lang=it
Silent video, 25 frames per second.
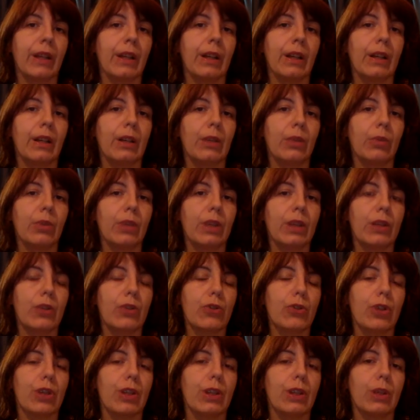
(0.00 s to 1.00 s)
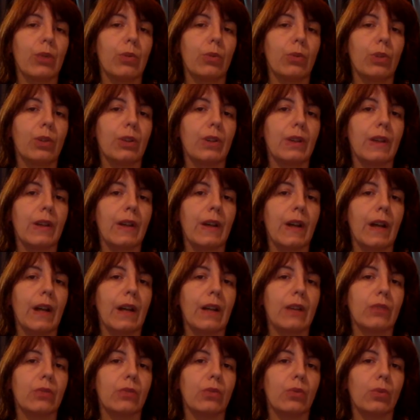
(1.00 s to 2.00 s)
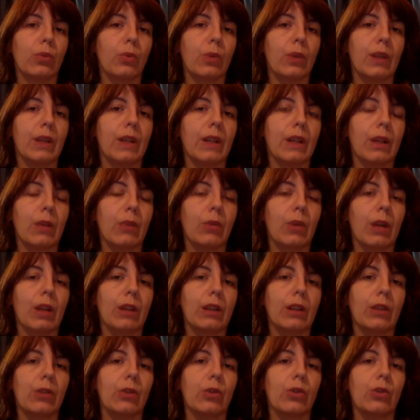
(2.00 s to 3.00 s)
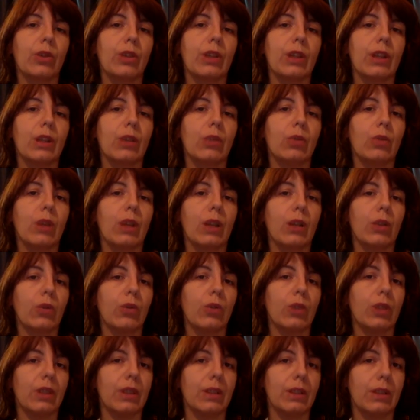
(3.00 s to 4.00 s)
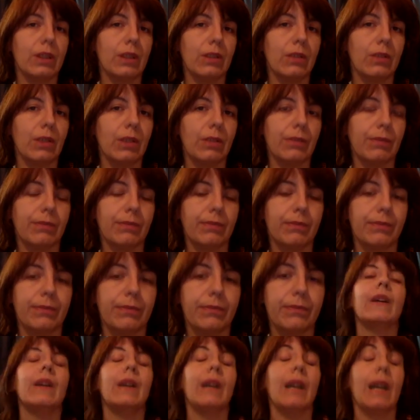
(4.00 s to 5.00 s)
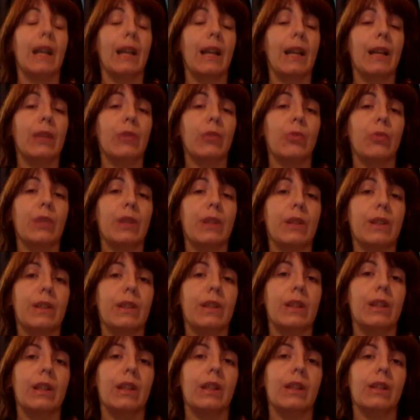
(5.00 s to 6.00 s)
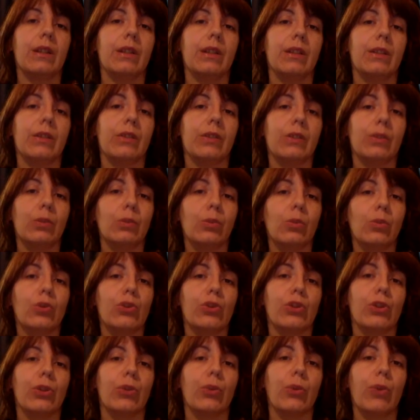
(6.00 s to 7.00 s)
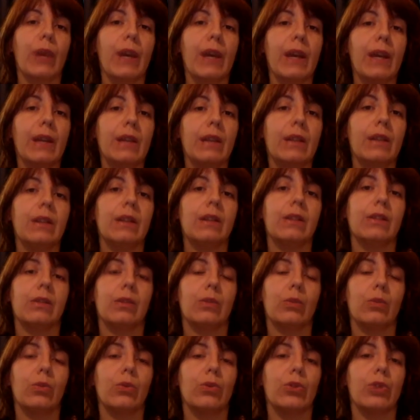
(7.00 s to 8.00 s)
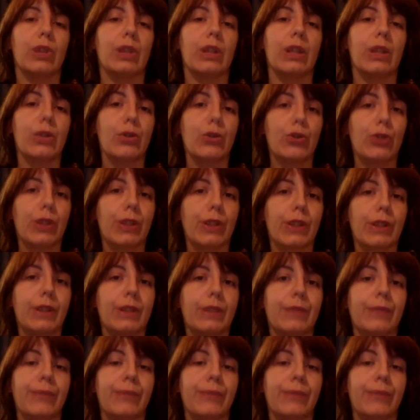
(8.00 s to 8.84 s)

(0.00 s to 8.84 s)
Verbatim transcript: Le uniche scene di nudo integrale sono quelle che riguardano i rituali collettivi. Helen quindi eh, seduce Wayne, seduce Richard